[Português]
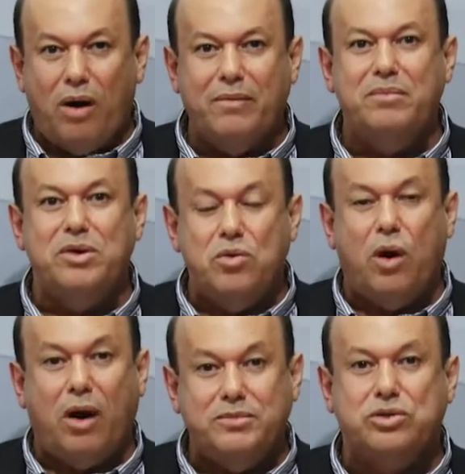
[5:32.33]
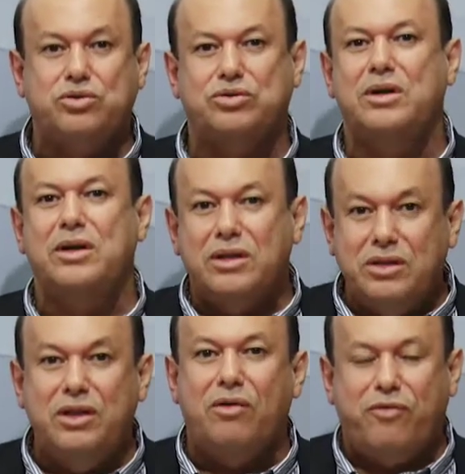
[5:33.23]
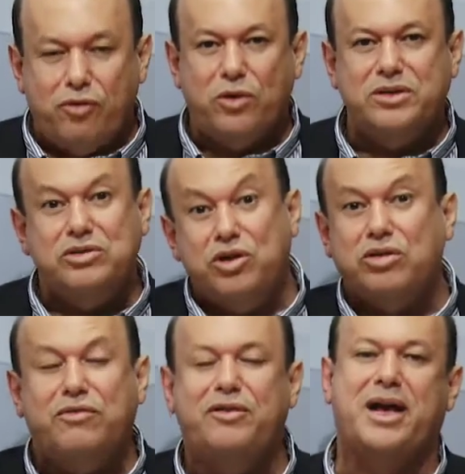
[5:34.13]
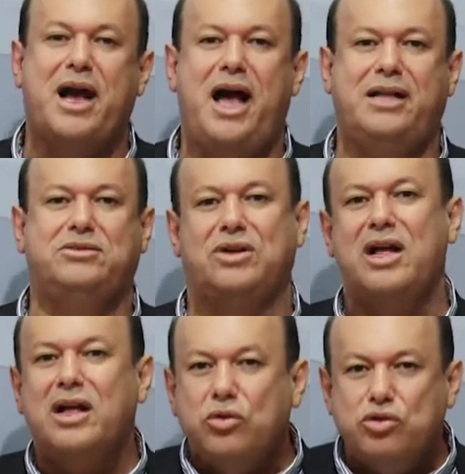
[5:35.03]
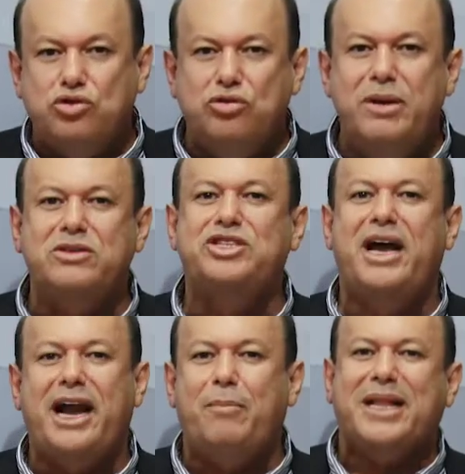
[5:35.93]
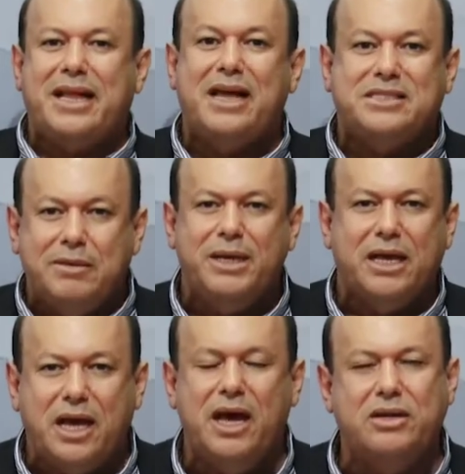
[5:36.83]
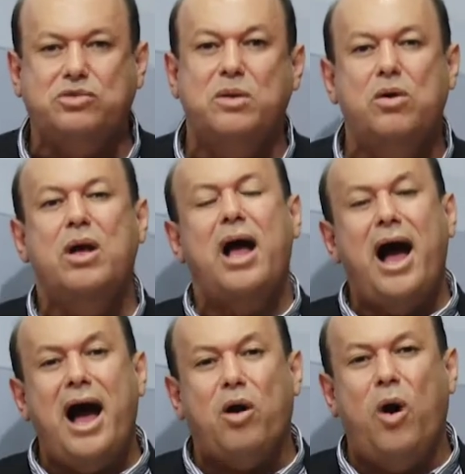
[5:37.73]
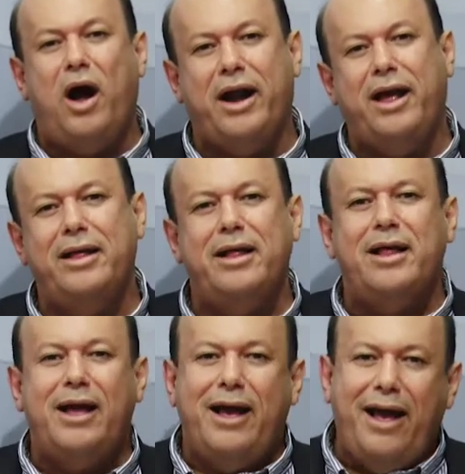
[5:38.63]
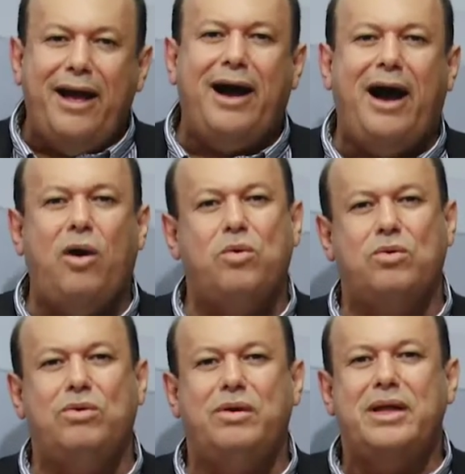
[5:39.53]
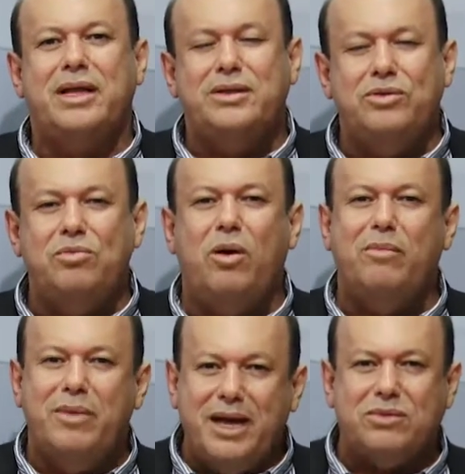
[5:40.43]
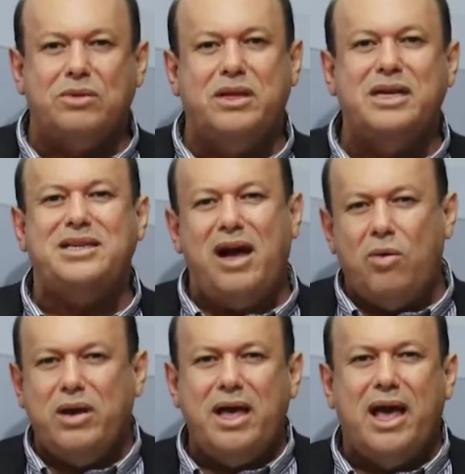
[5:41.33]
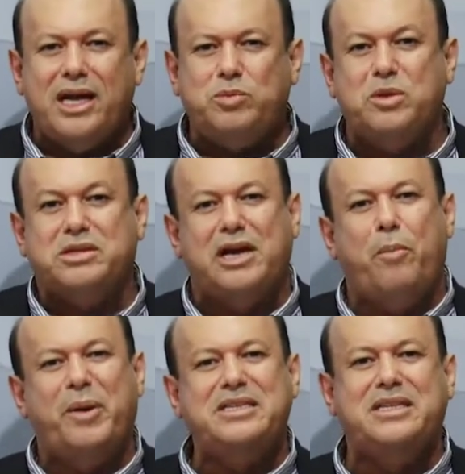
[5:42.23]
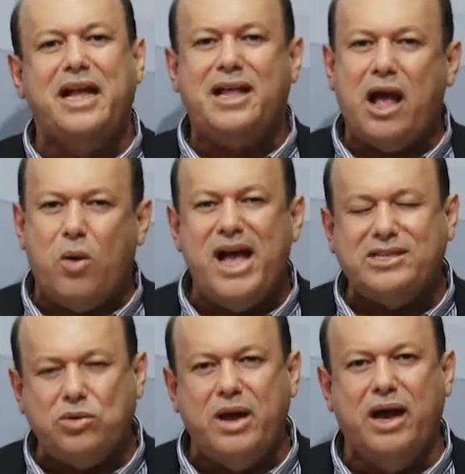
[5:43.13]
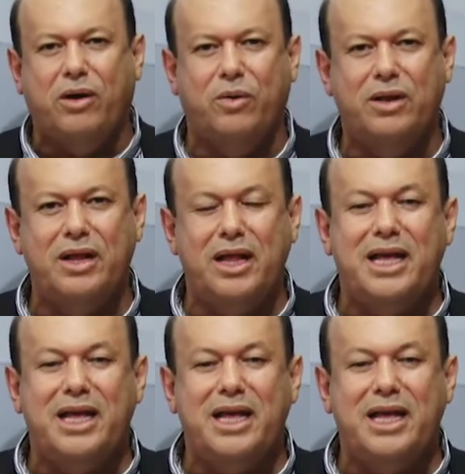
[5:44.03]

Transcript: ó, mil óbitos não foram notificados os números já era para estar tá acima de 500 mil. Agora, é algo, no momento desse, é algo irresponsável. O presidente reconhece o erro.